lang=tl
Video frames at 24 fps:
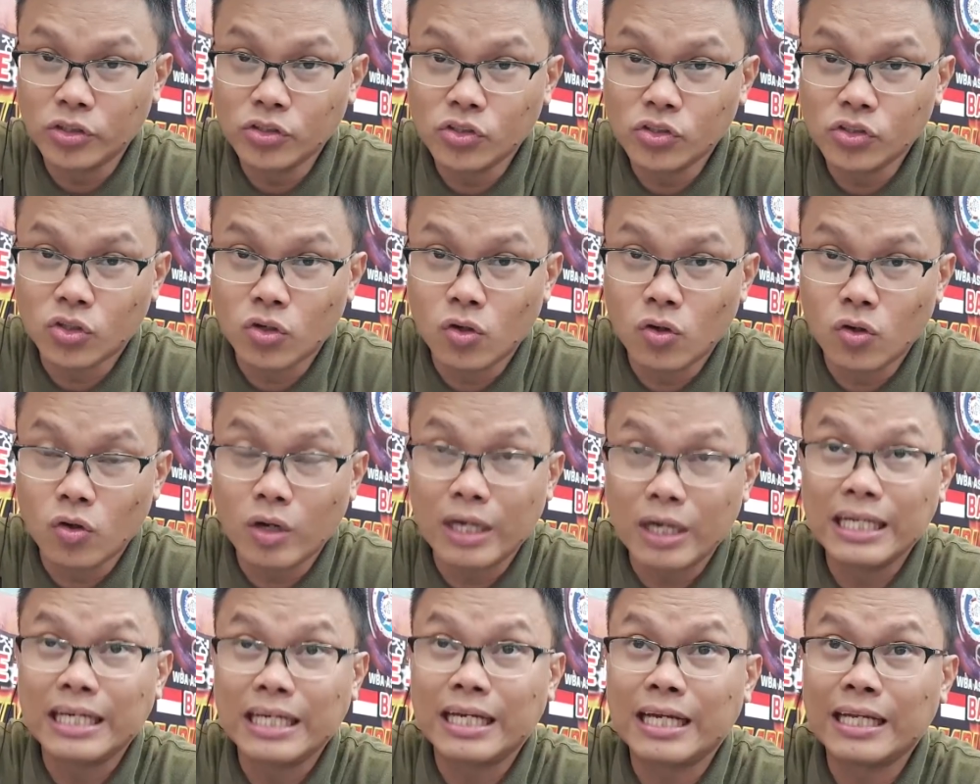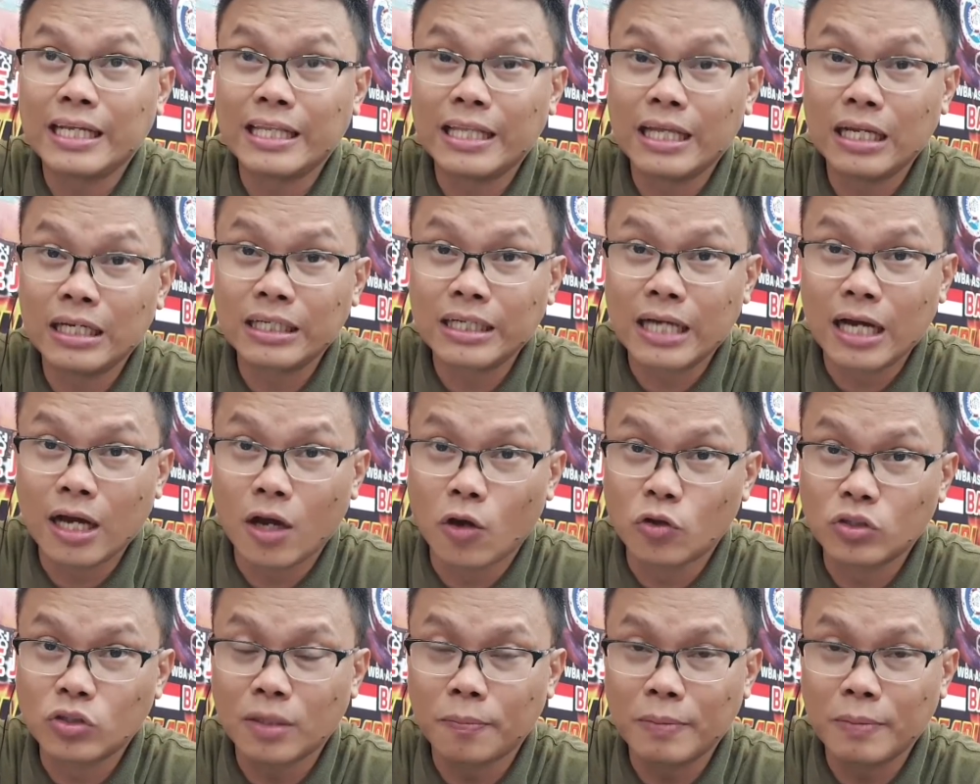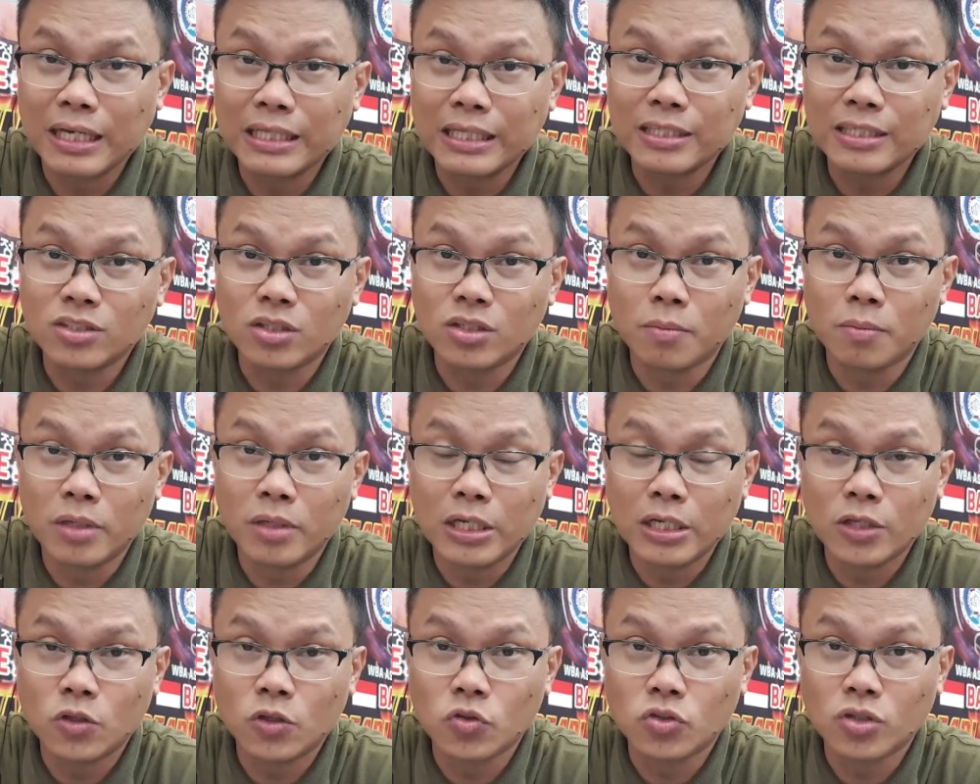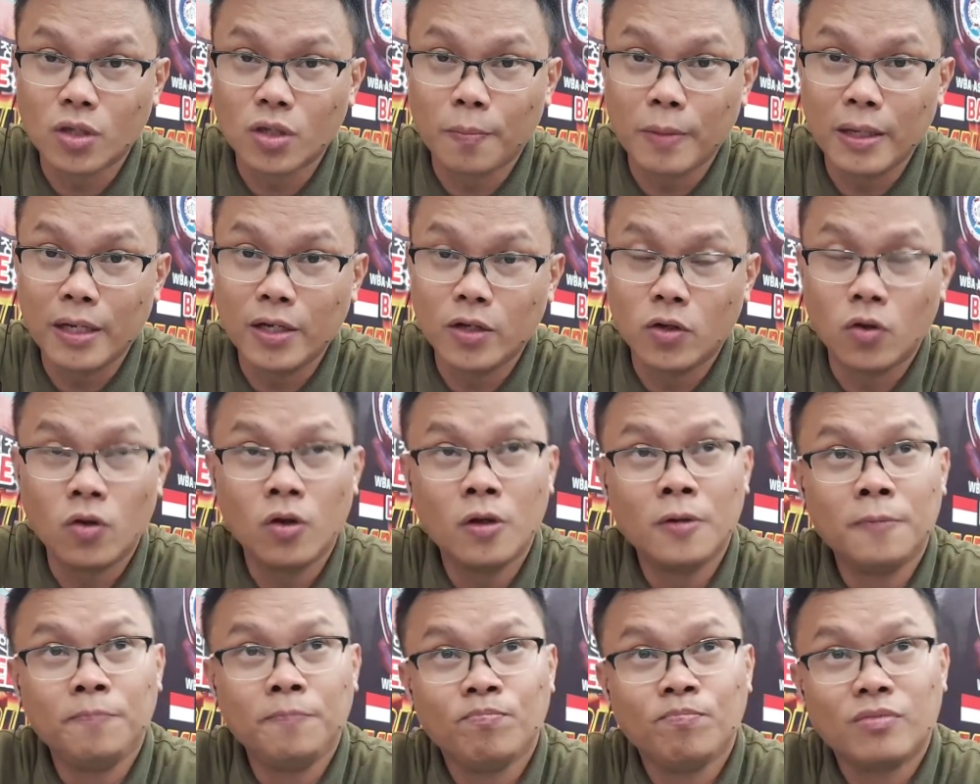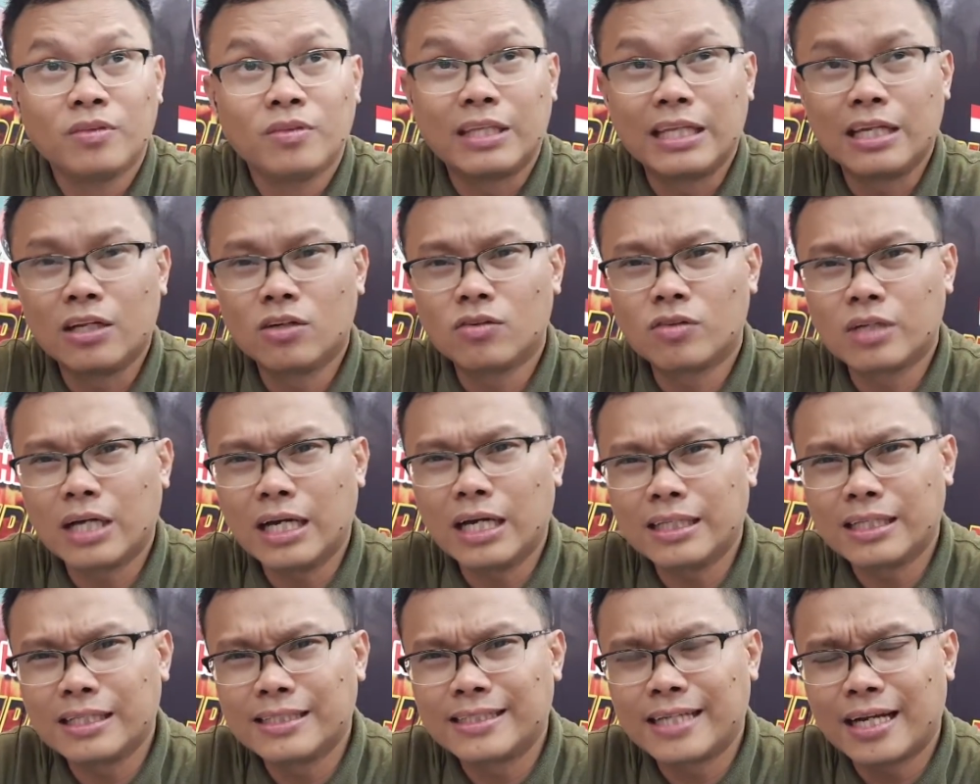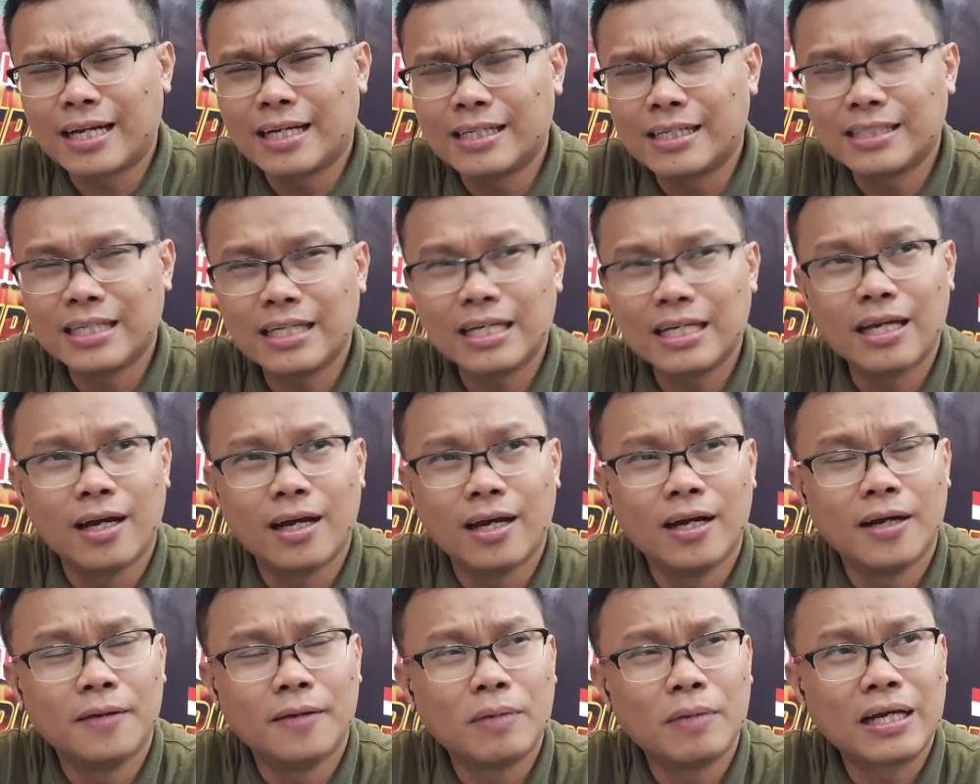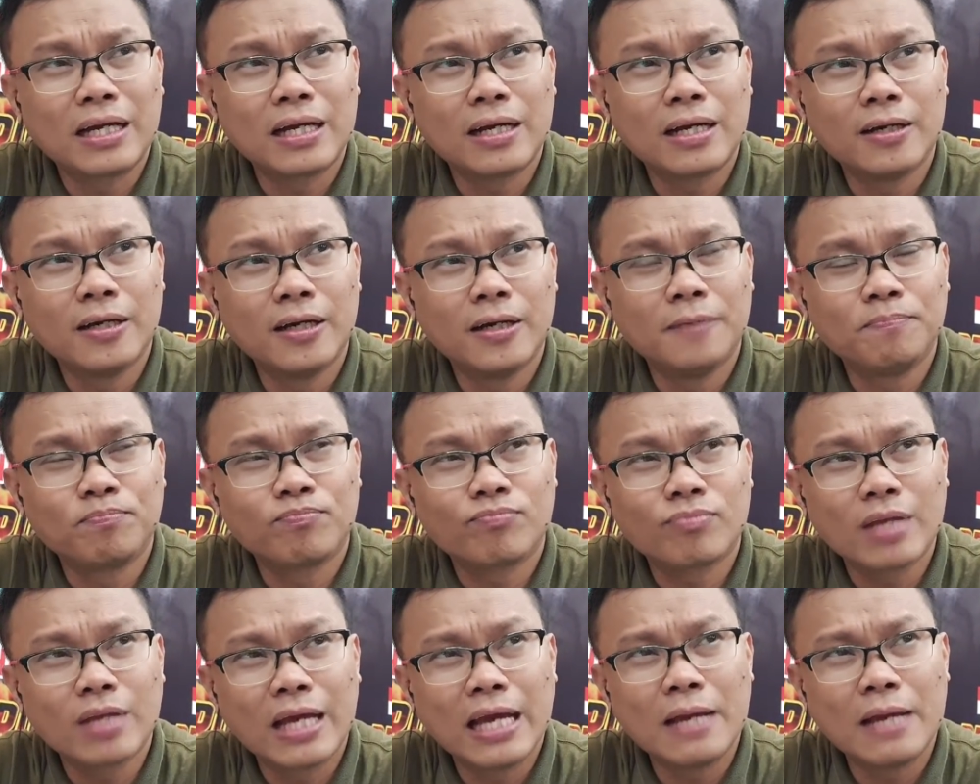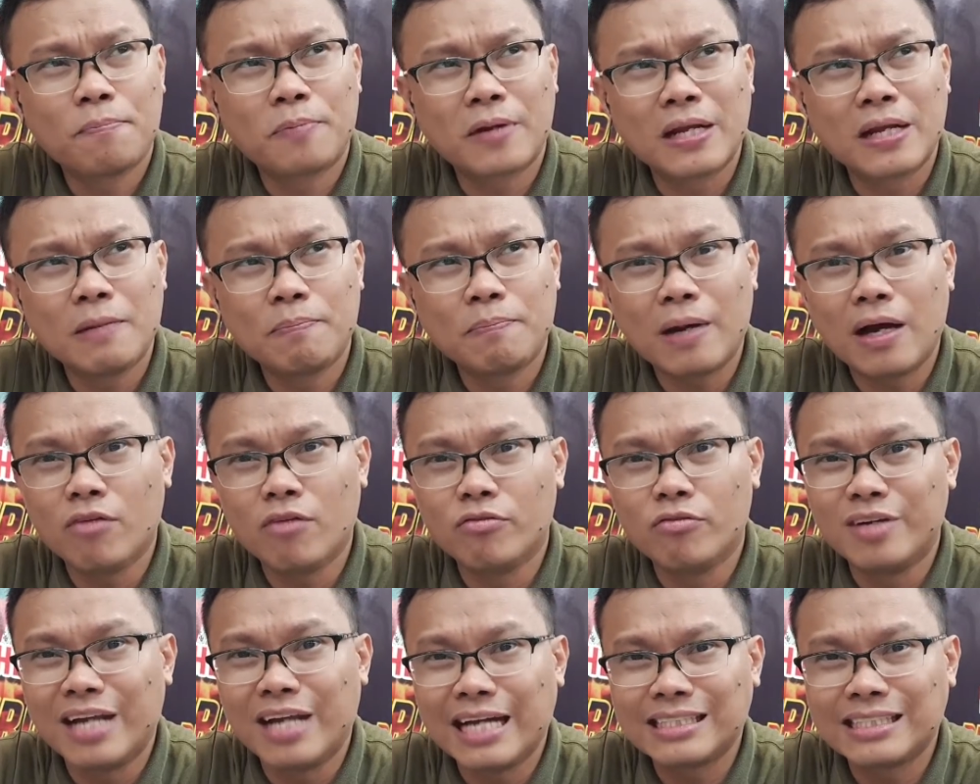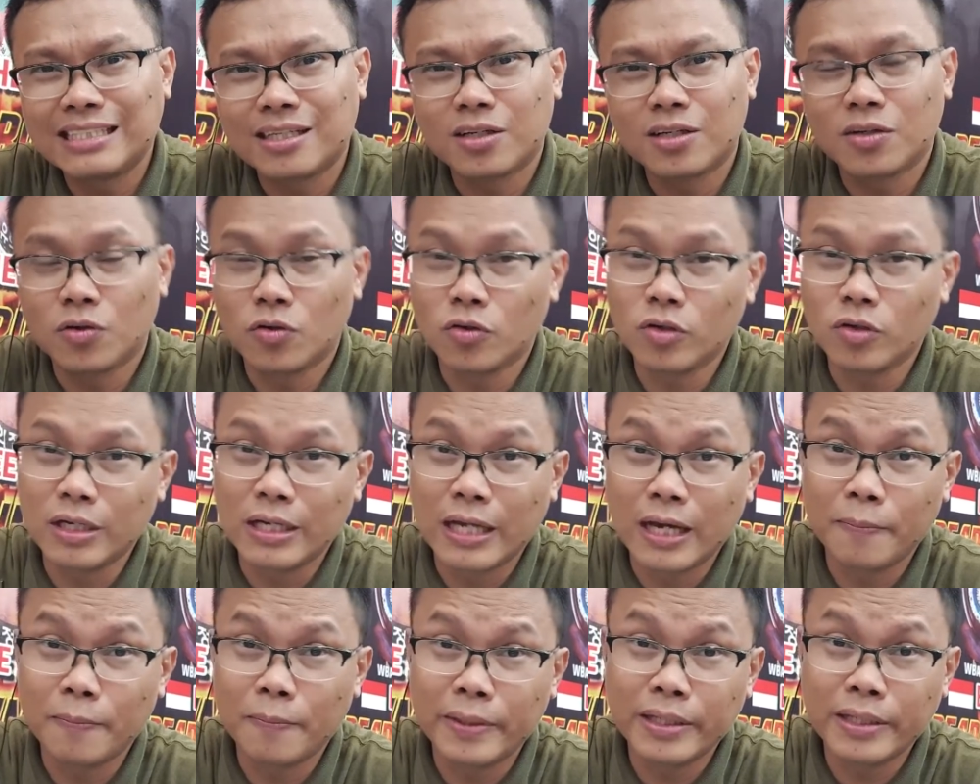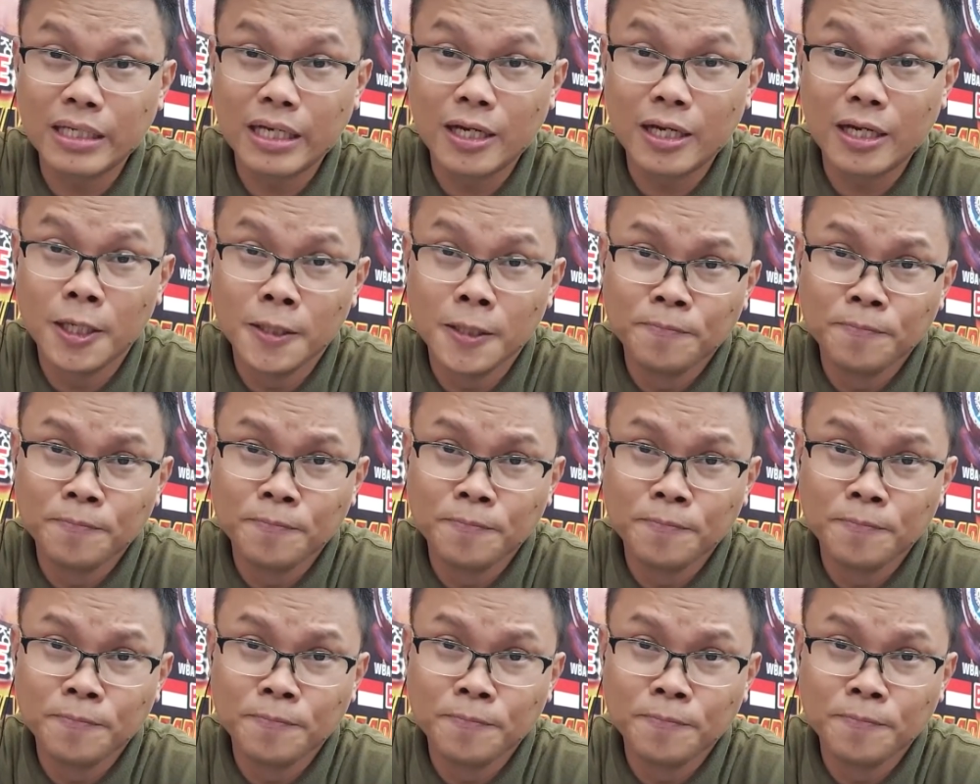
So, kani-kanina lang, nakausap natin si Merlito Sabilio tinanong natin siya kasi uh, parang um, April pa of last year yung huling laban niya.